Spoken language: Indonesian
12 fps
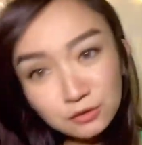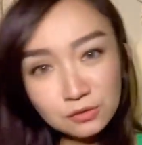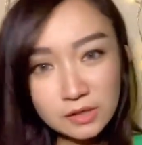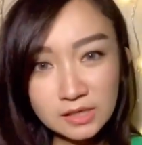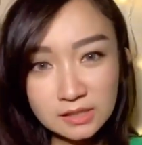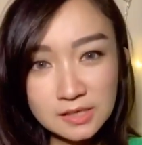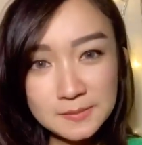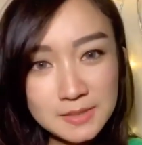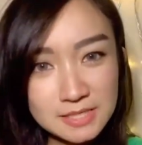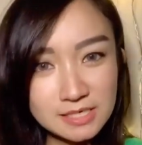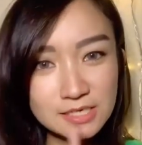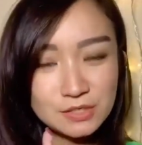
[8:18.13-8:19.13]
enaknya
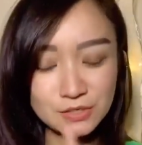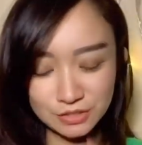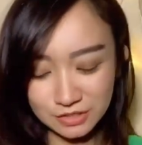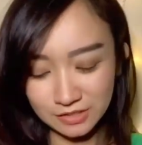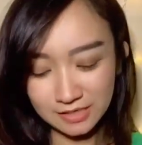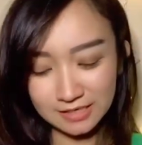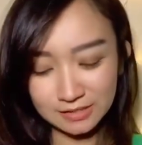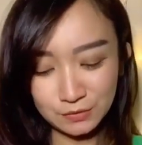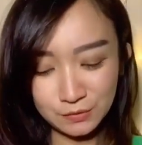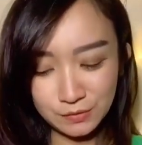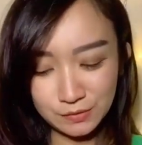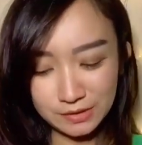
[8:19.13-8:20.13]
belanja di sosial
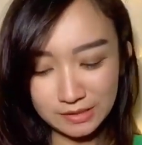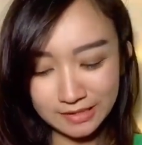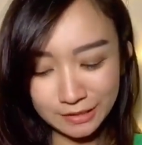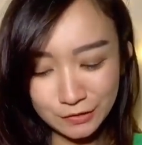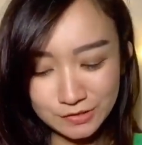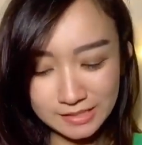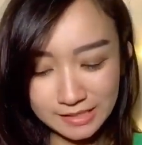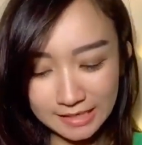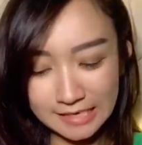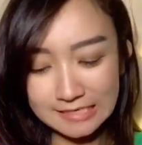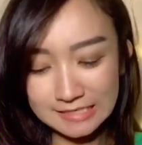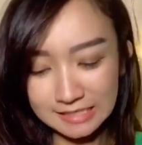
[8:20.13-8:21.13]
tuh dia tuh sering
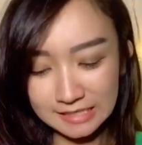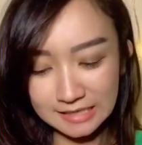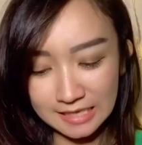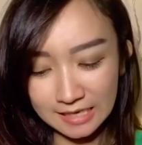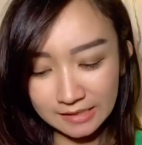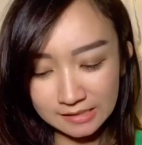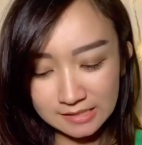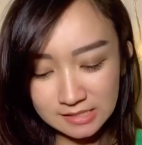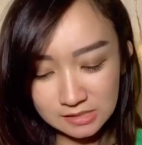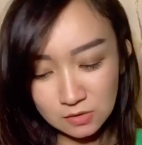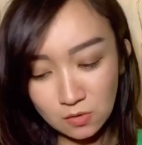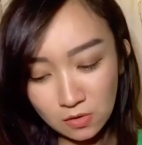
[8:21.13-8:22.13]
kasih kita
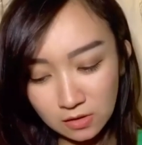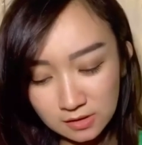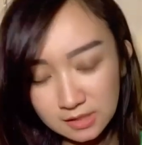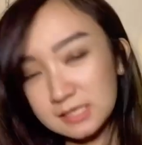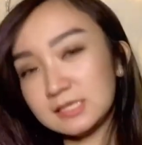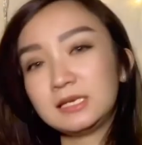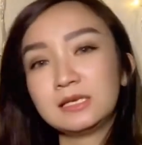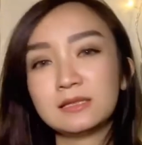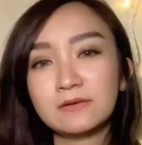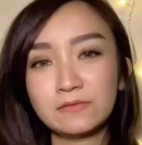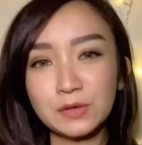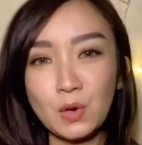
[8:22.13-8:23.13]
diskon, kasih kita
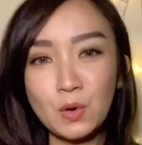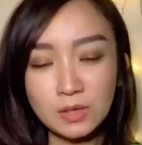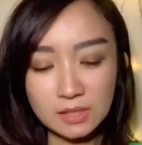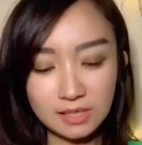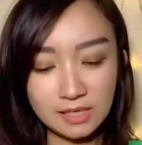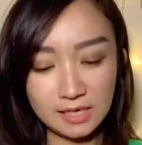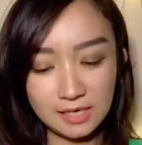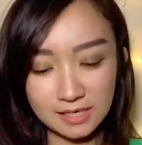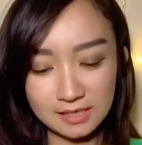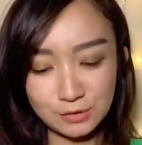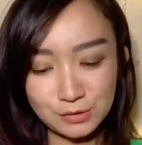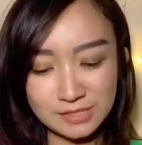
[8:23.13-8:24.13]
free ongkir,
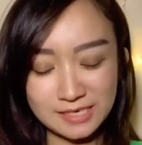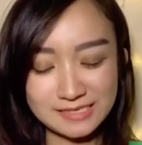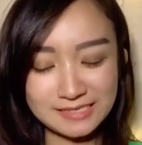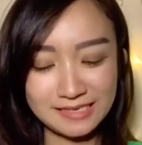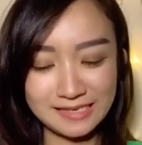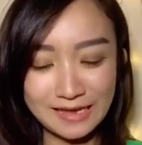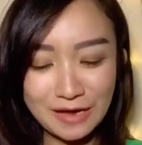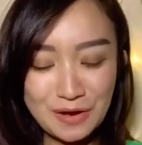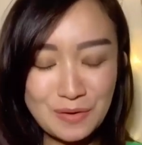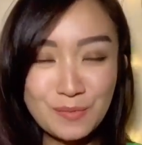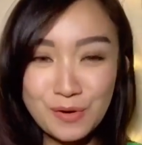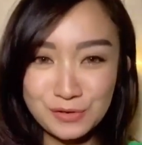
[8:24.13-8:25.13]
terus kasih
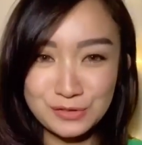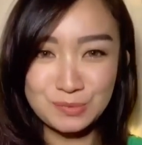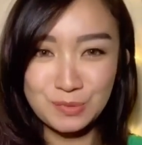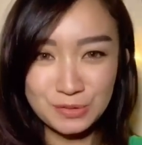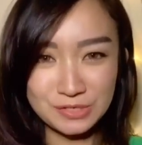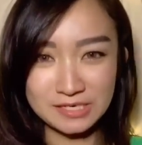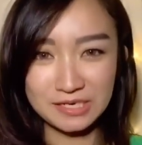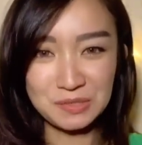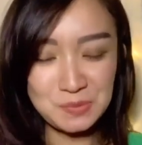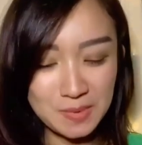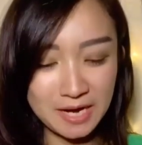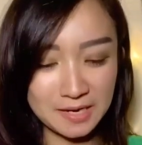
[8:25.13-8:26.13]
bonus-bonusnya
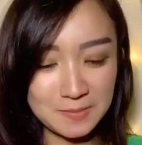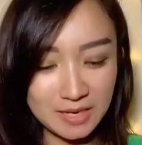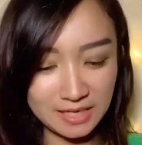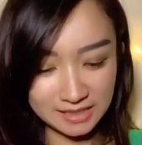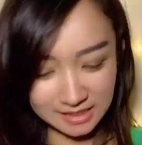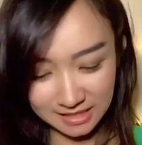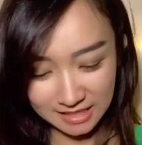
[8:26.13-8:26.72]
tuh banyak banget.